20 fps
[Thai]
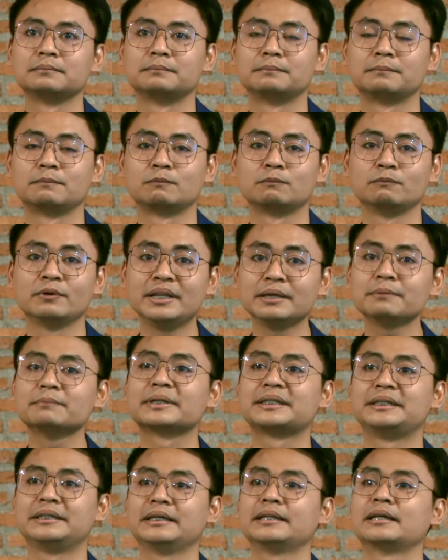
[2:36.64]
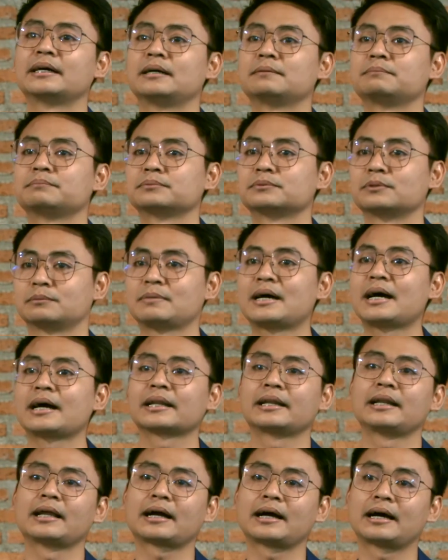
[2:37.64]
เวนดิ้งแมชชีนนะครับ ส่วนมากในรา
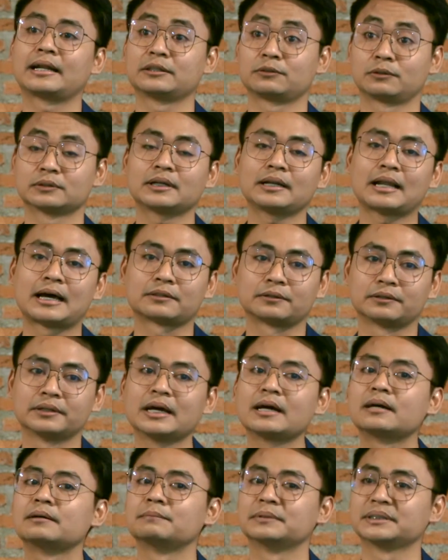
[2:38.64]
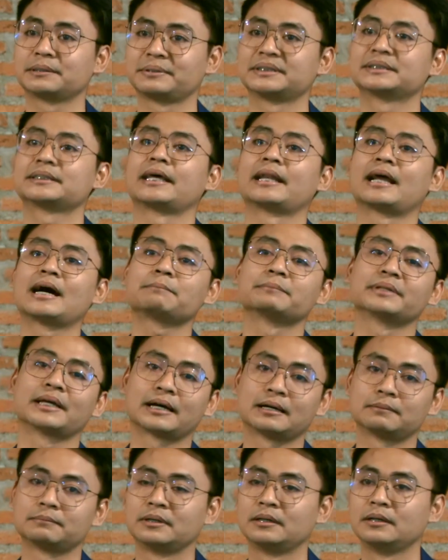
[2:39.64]
คาในท้องตลาดตอนนี้มันจะเป็นแสนอัพนะครับ
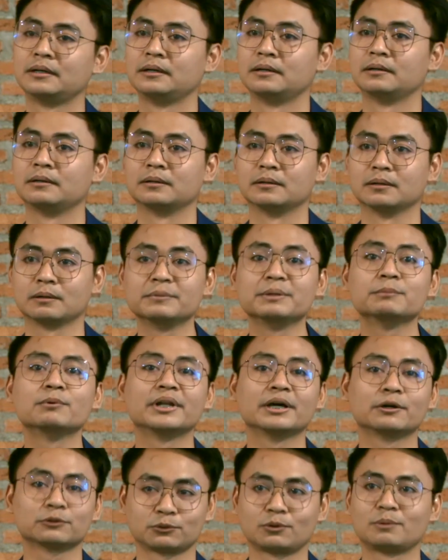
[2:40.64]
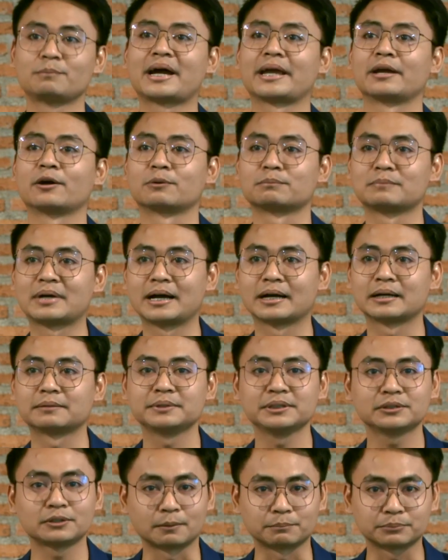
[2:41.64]
เรามีโมเดลตัวใหม่ออกมาครับ ที่ต
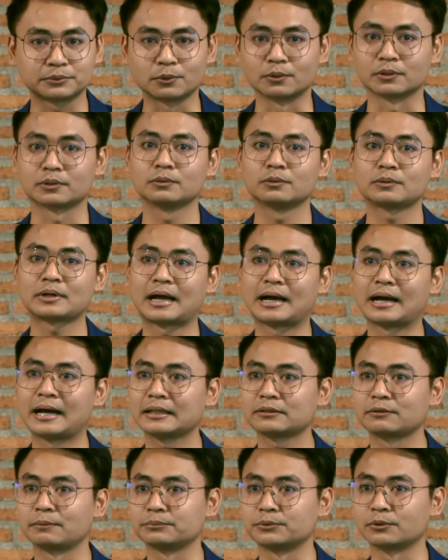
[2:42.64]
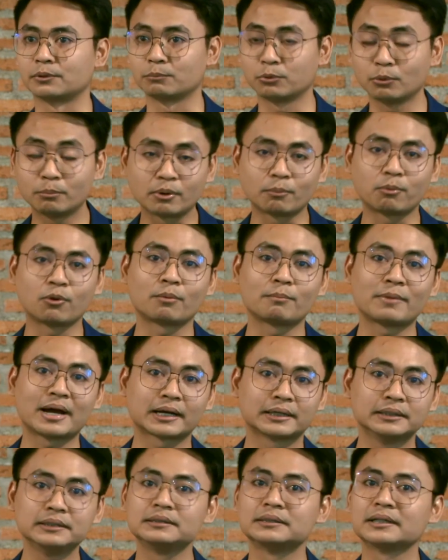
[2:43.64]
อบโจทย์ลูกค้าตอบโจทย์ผู้บริโภคมากขึ้
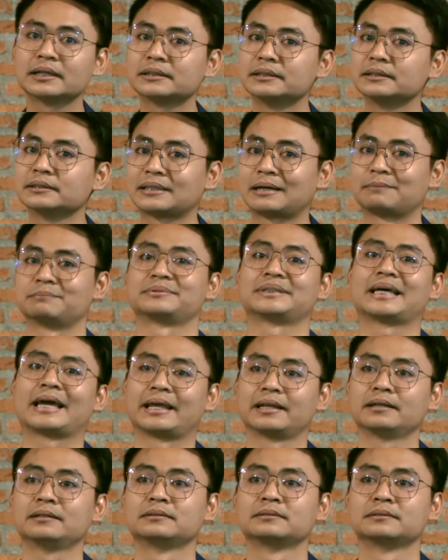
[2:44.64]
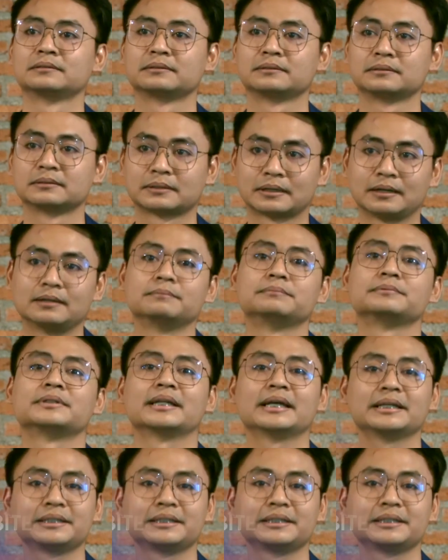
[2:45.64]
นนั่นคือต่ำแสนครับจะได้เจอ